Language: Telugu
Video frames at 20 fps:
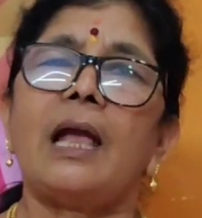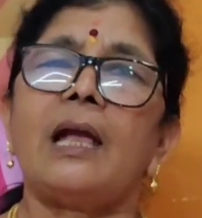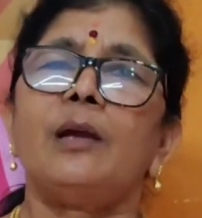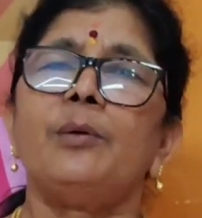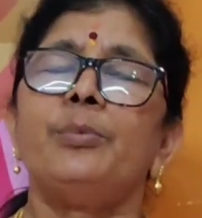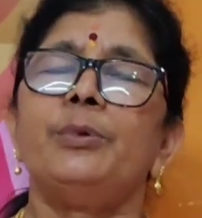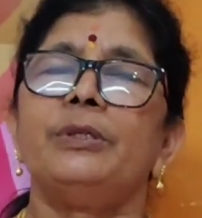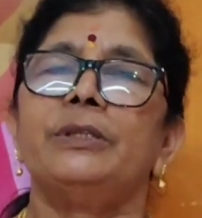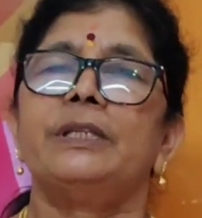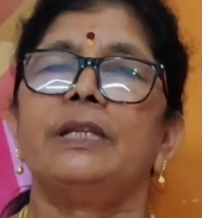
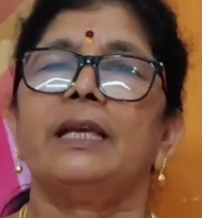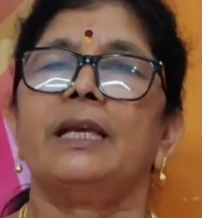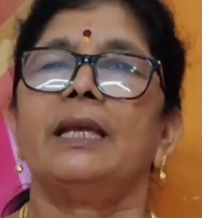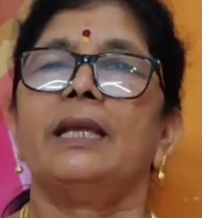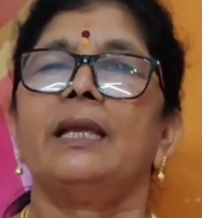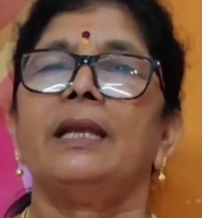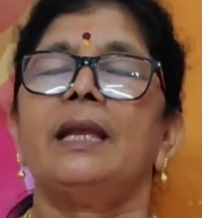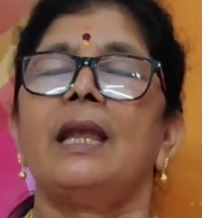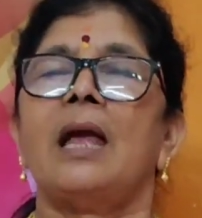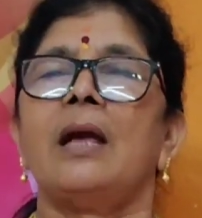కాకపోతే
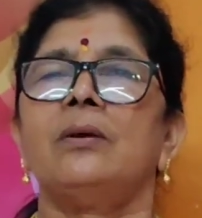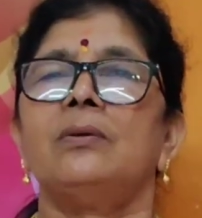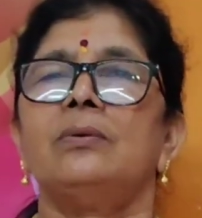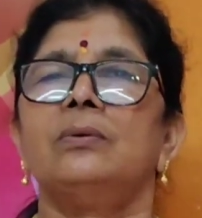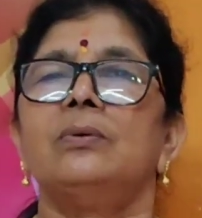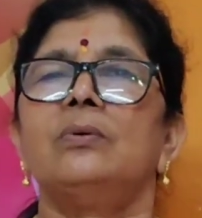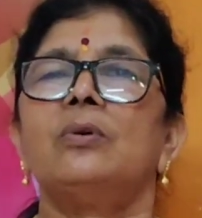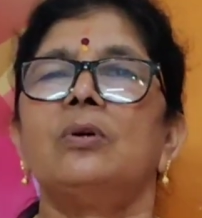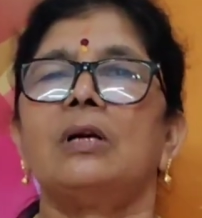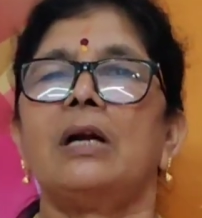
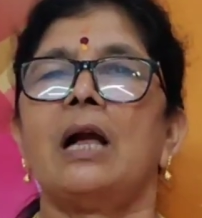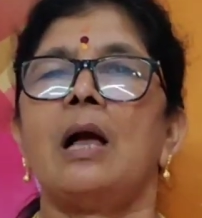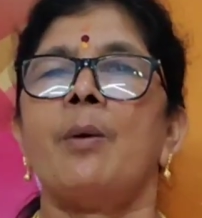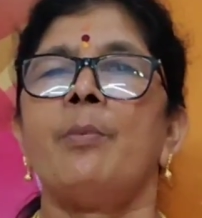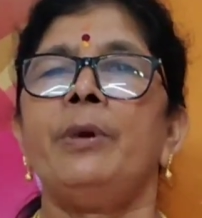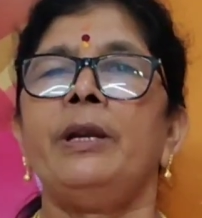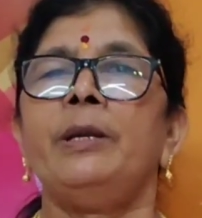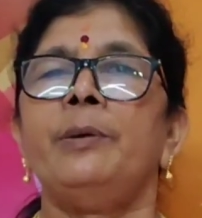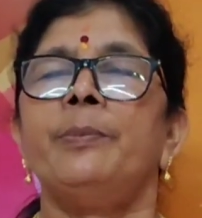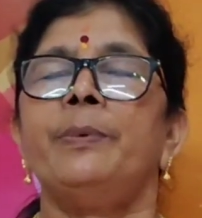నాకు ఒక
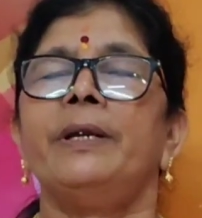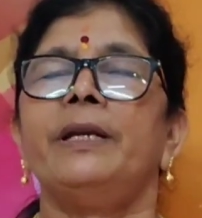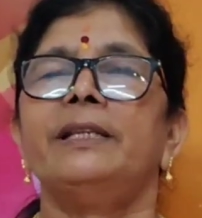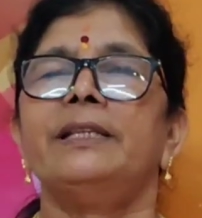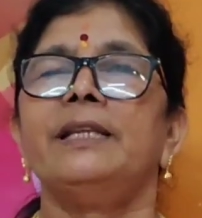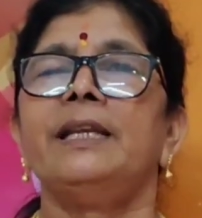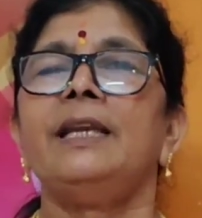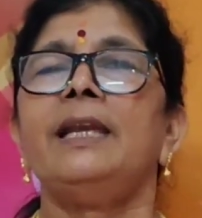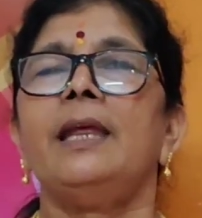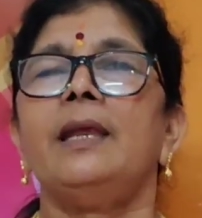కామెంట్
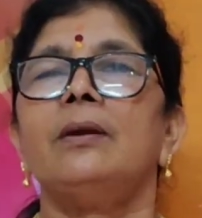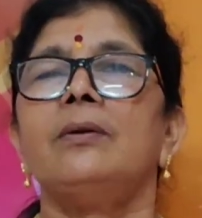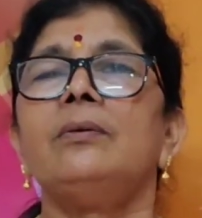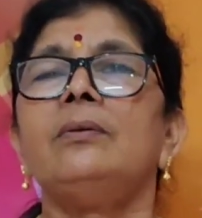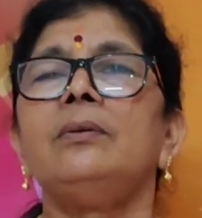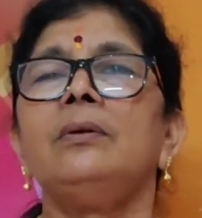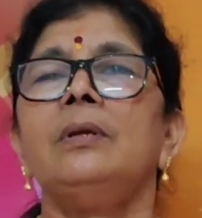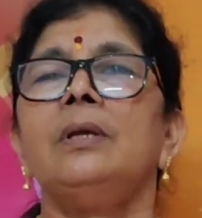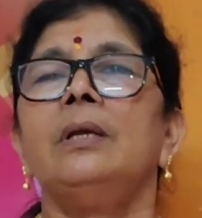పెడితే నేను